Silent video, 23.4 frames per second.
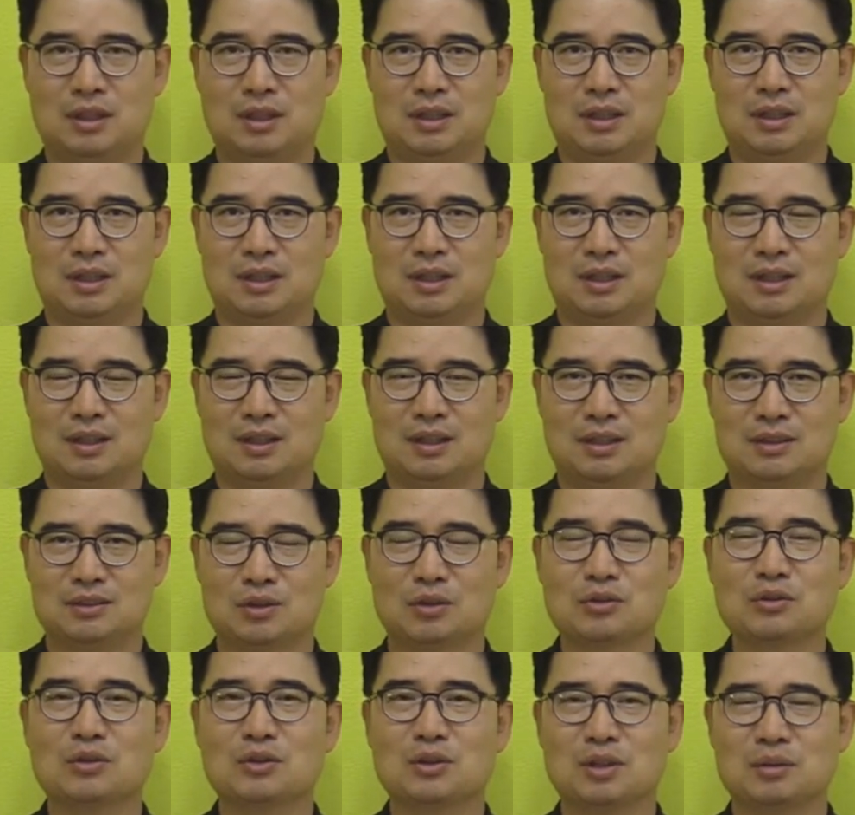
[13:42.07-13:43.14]
예,
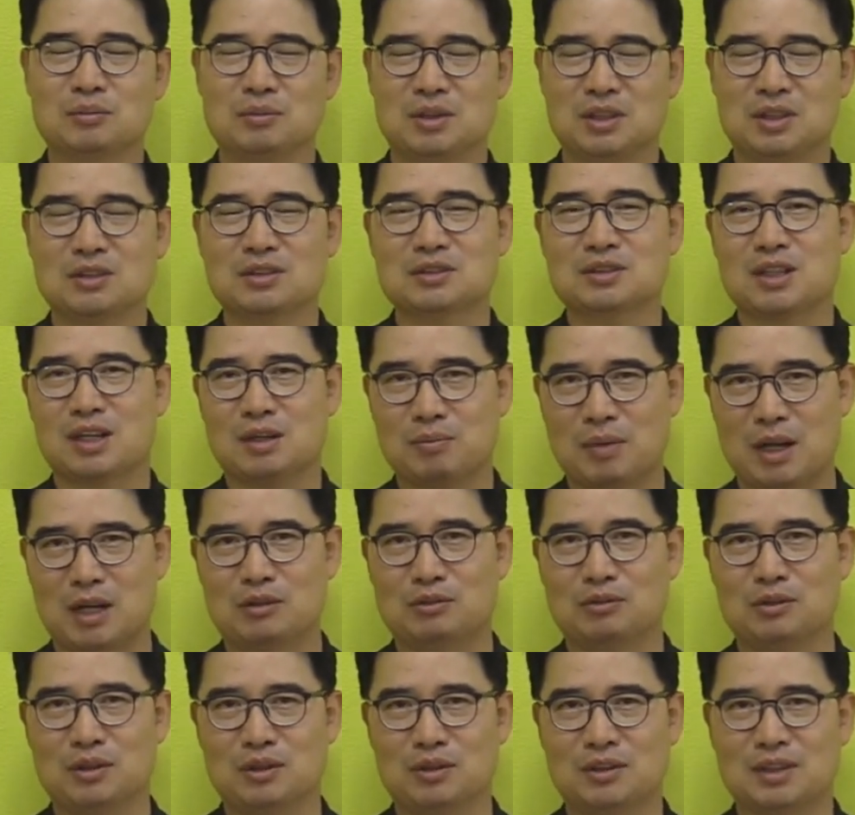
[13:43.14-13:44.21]
성령님 이런 사람
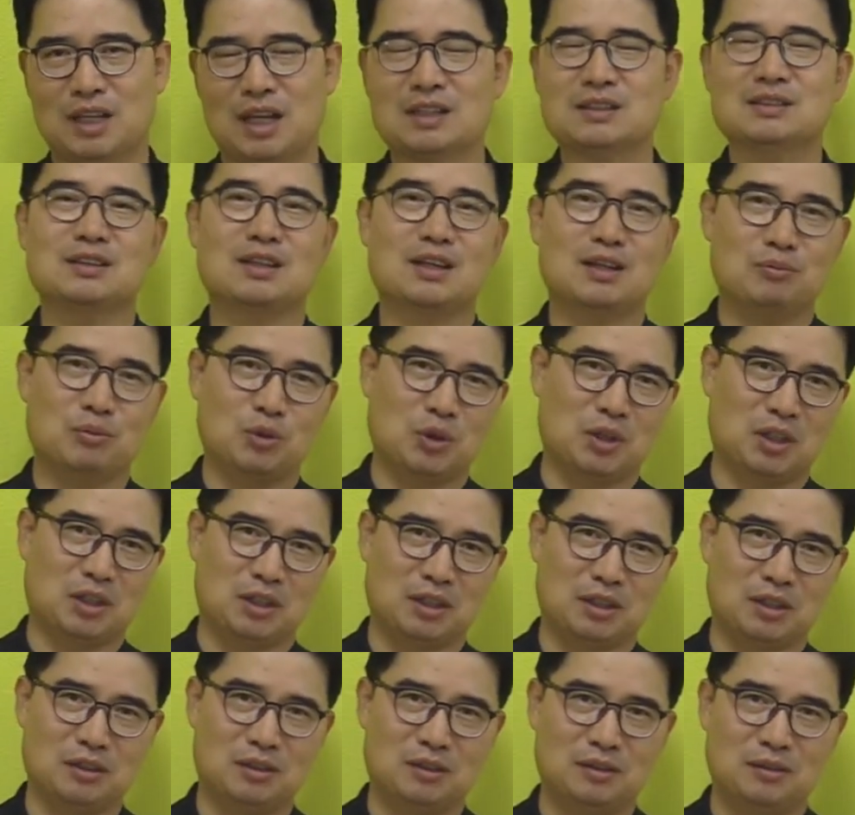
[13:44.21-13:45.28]
말고요. 다른 사람
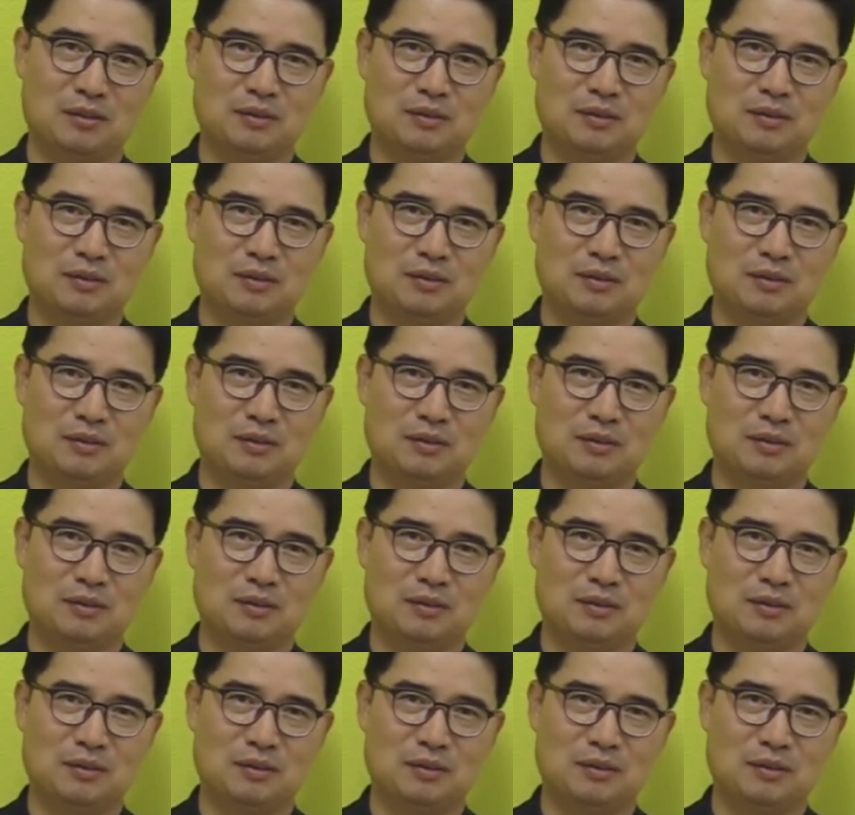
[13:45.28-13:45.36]
보낼게요.